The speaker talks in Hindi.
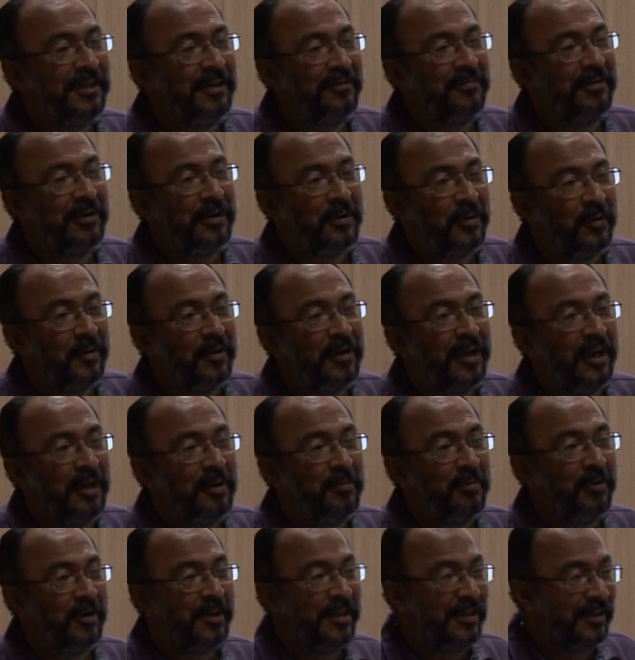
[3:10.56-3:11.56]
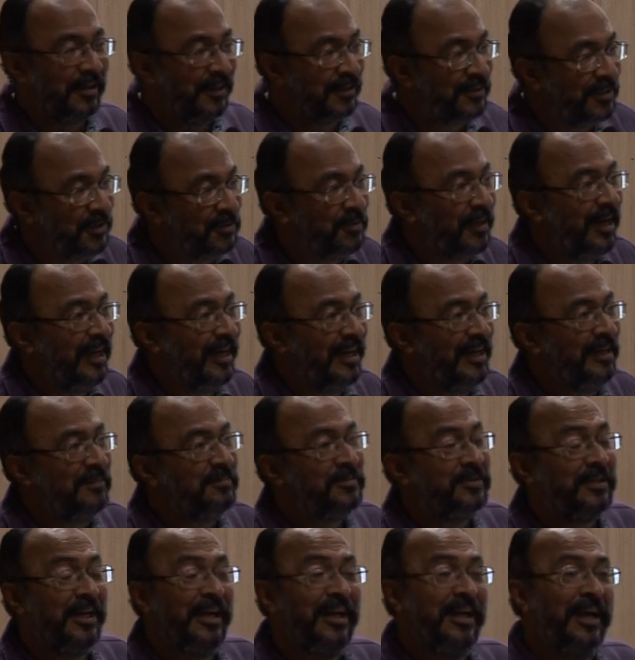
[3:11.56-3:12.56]
that we are talking about and this is why i am
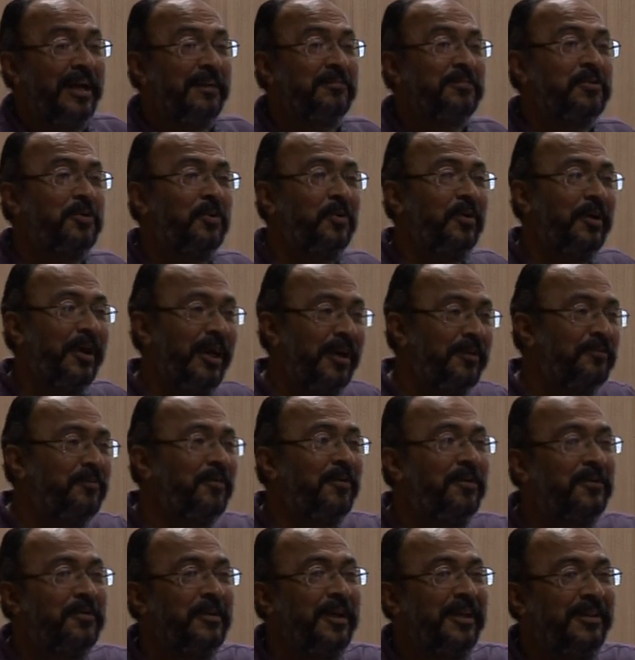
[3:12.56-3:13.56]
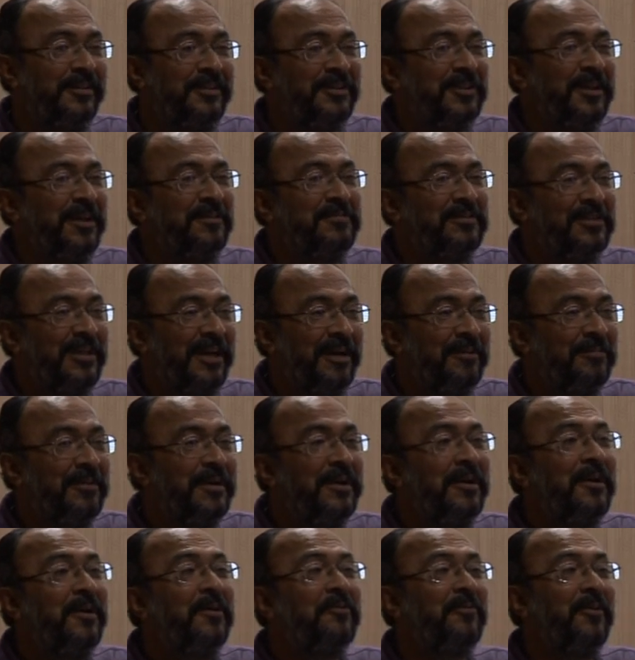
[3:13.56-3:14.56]
saying i am so grateful to ehtisham sahab
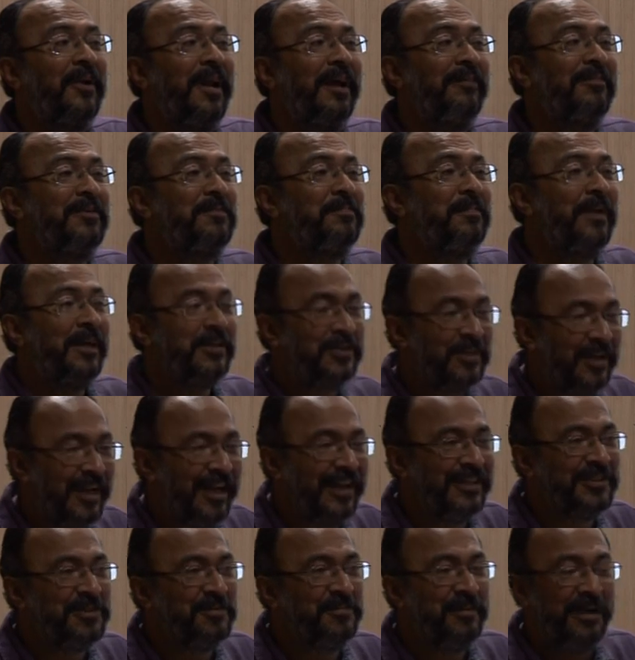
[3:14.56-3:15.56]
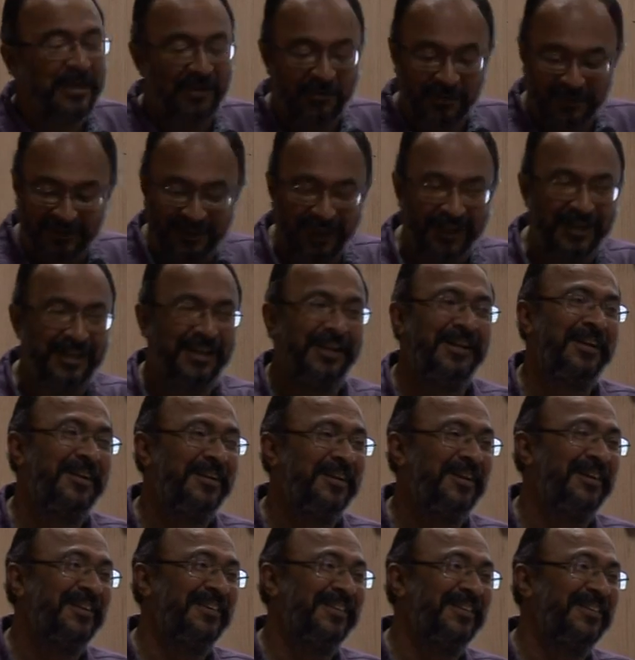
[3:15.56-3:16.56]
for having pressurized me to study
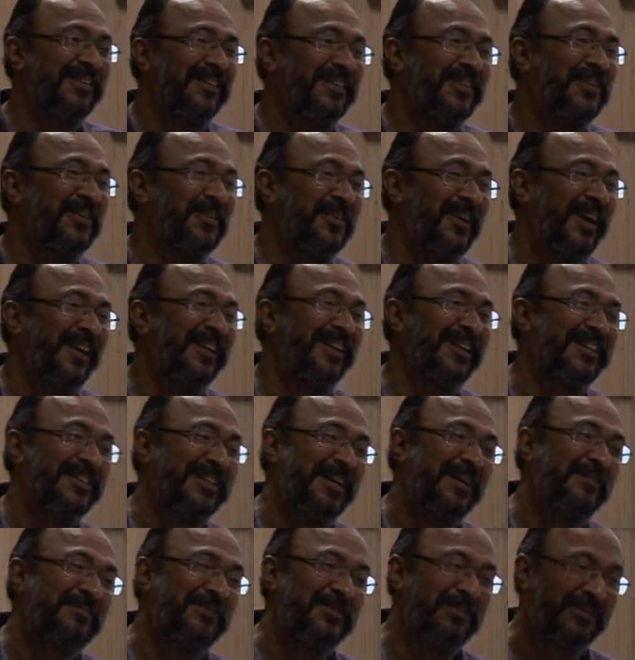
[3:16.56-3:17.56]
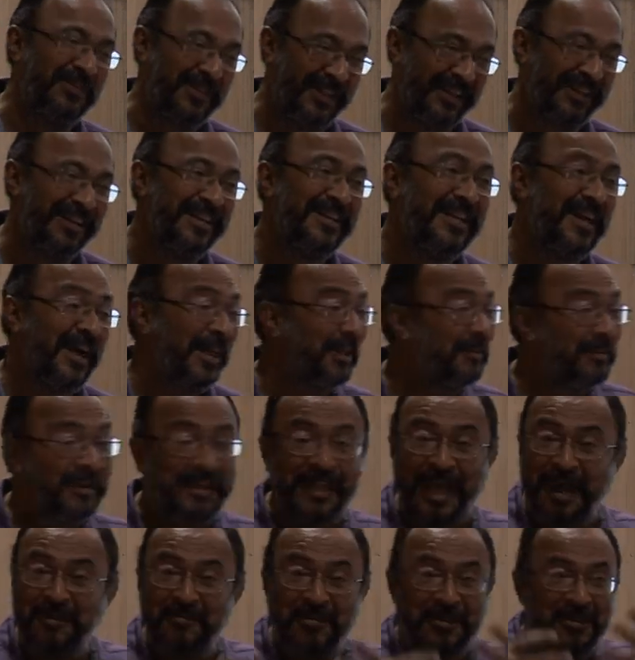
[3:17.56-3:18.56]
khwaja sahab's work
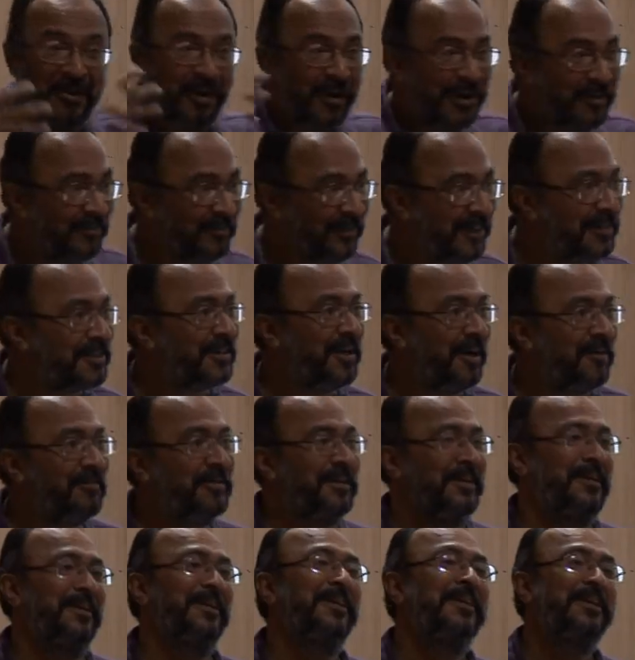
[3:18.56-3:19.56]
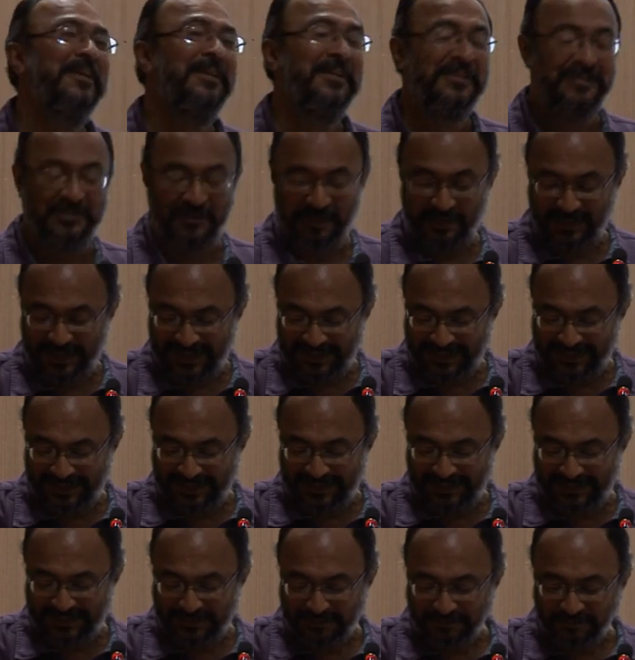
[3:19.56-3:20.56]
otherwise i would not have discovered so many
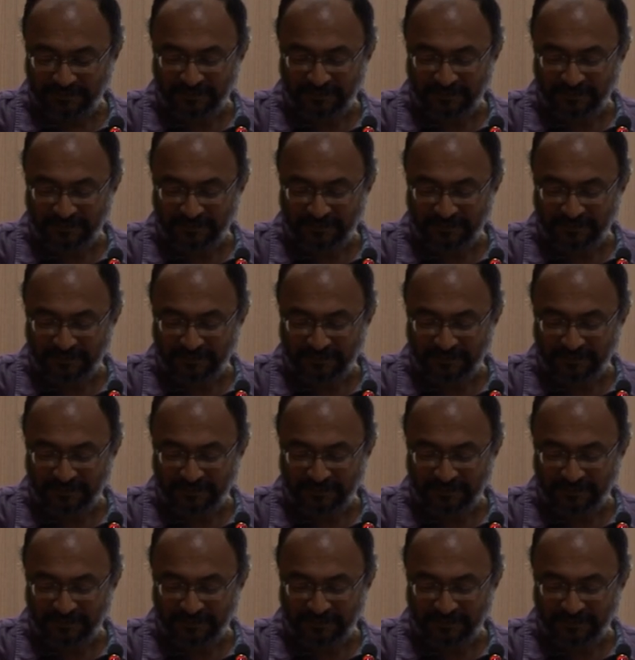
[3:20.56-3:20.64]
things